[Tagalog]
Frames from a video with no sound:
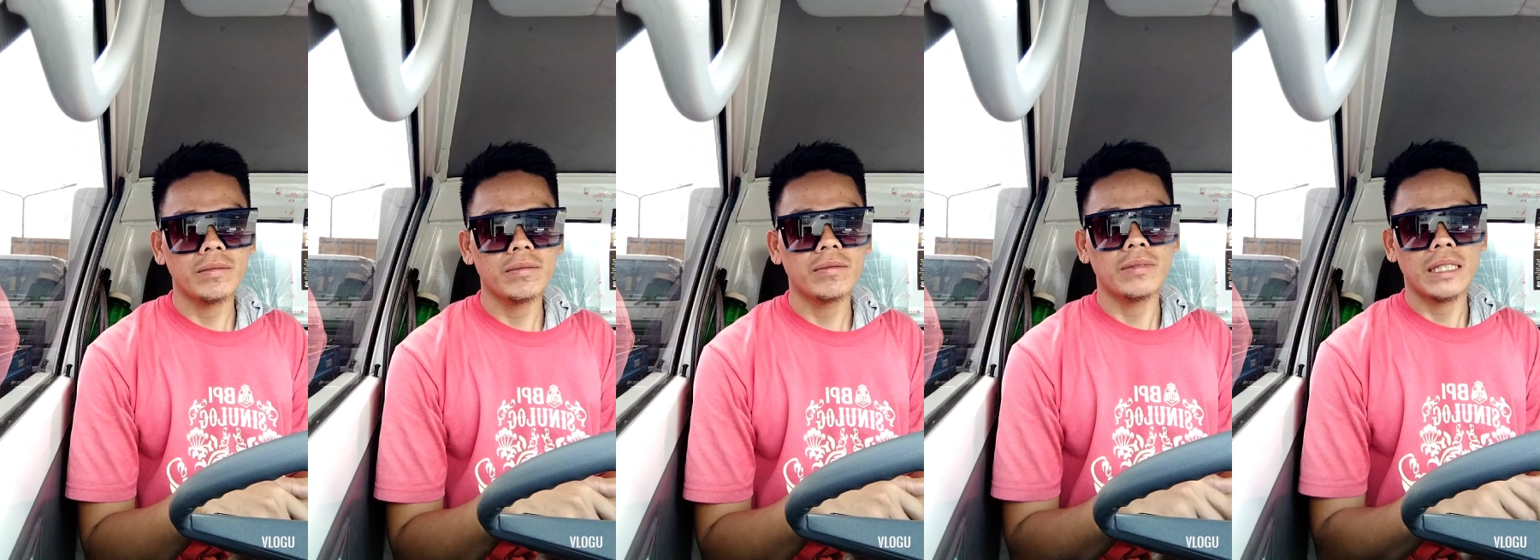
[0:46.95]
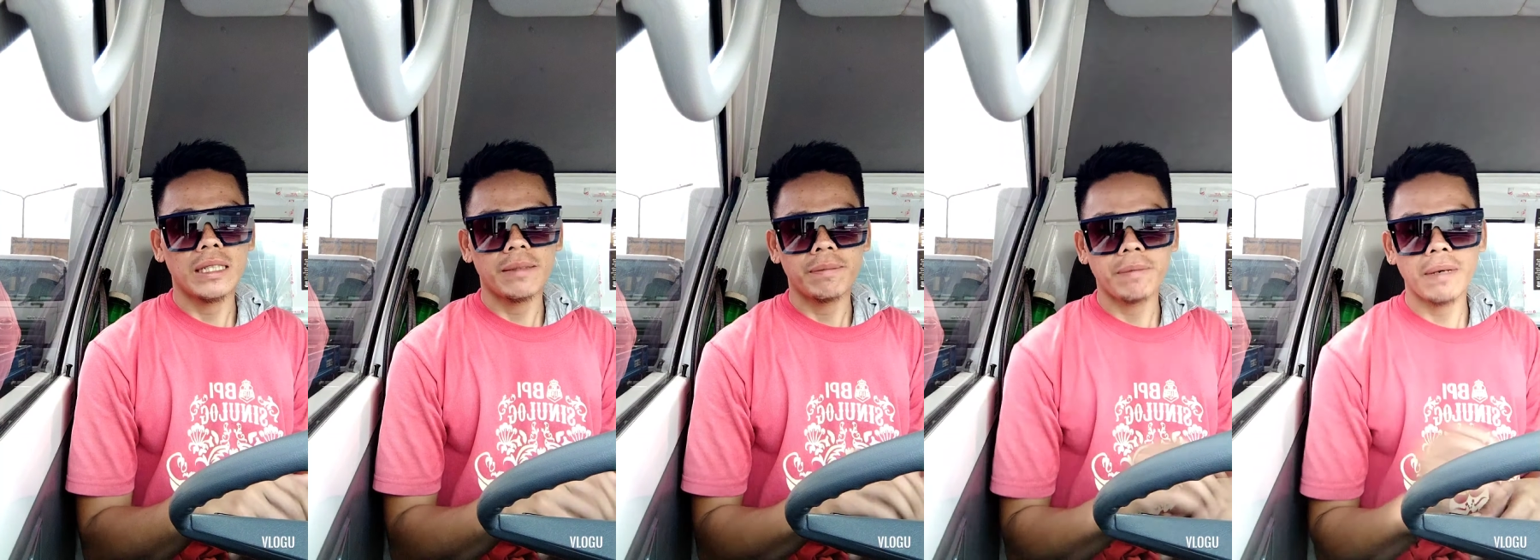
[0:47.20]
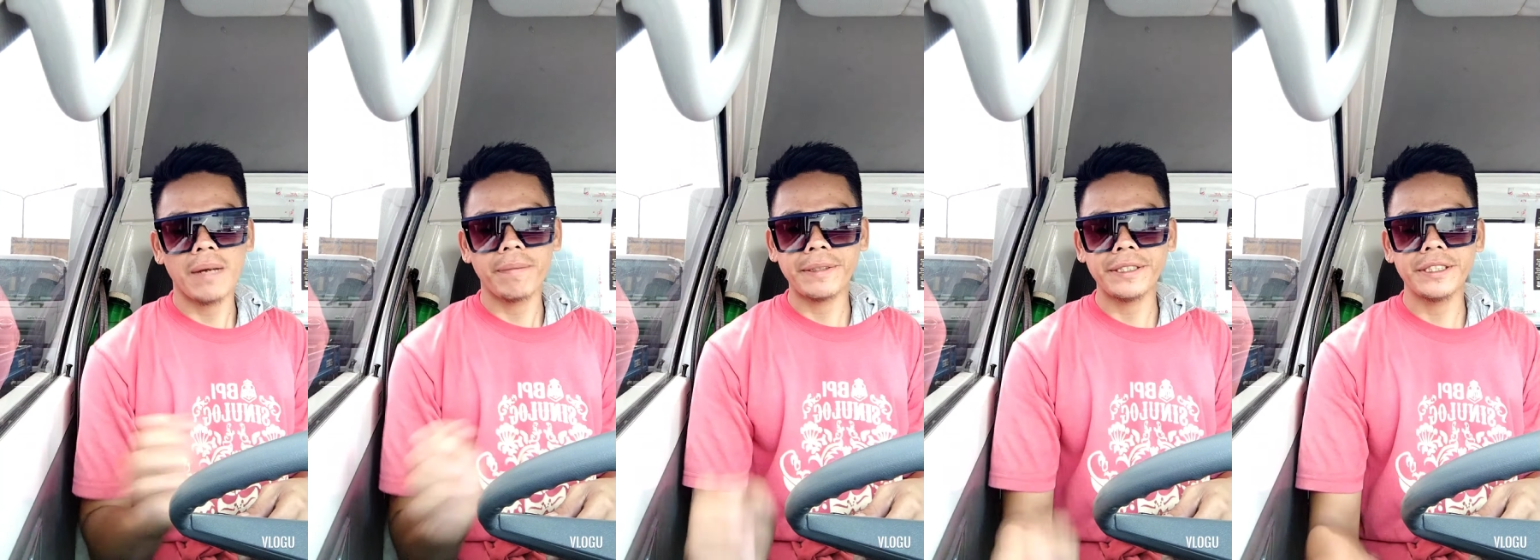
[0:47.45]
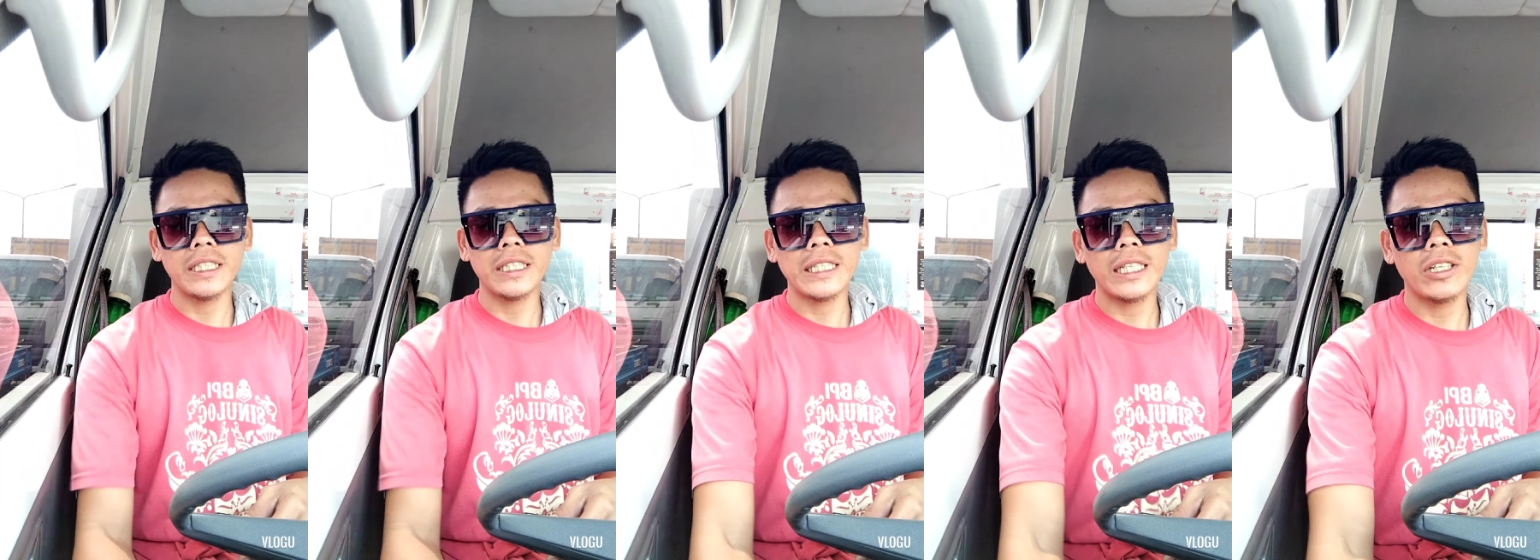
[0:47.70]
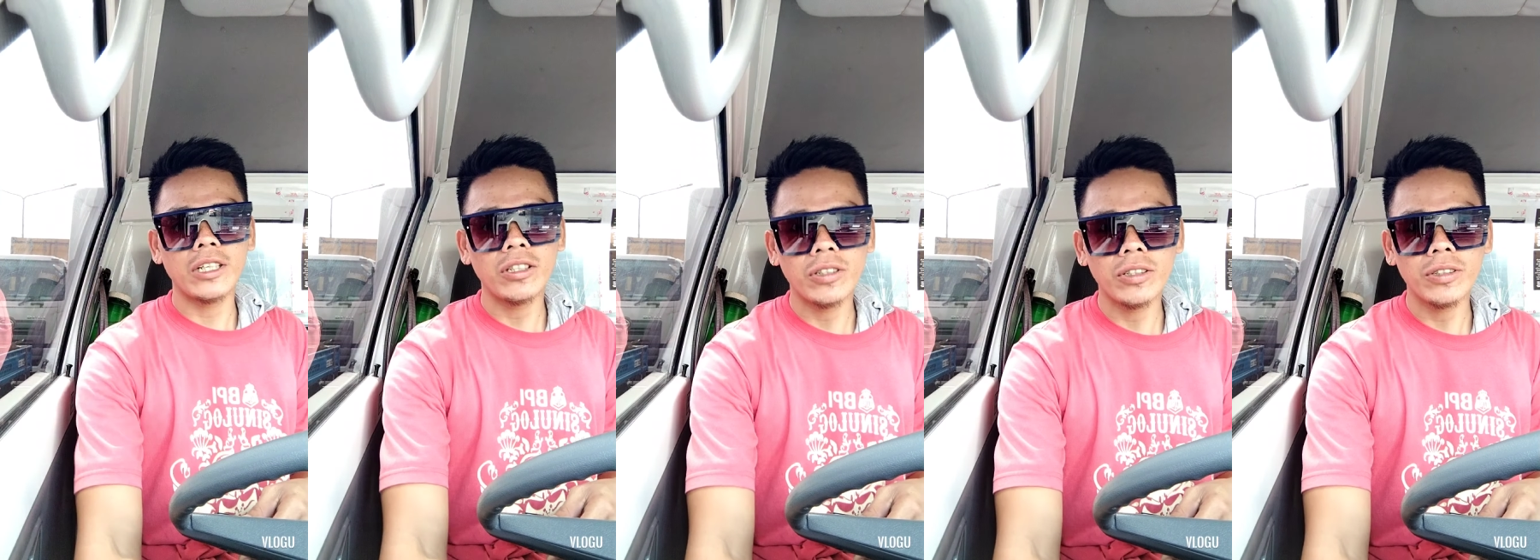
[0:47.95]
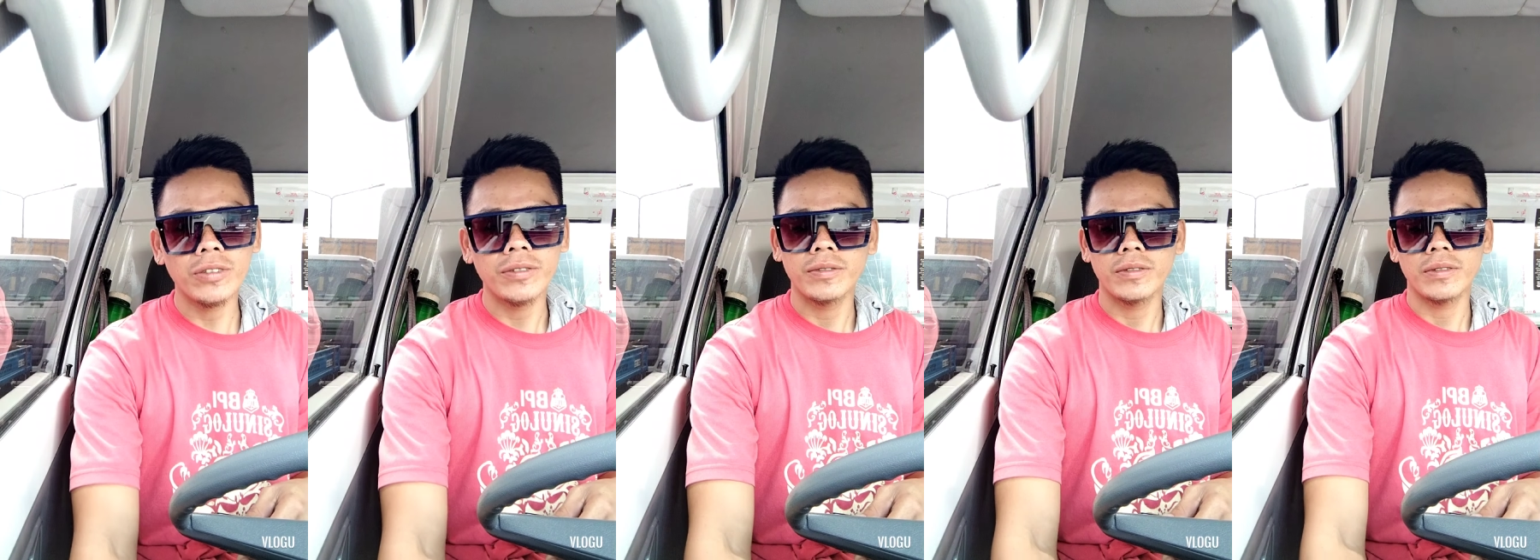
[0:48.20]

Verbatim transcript: may napapansin kayo, no?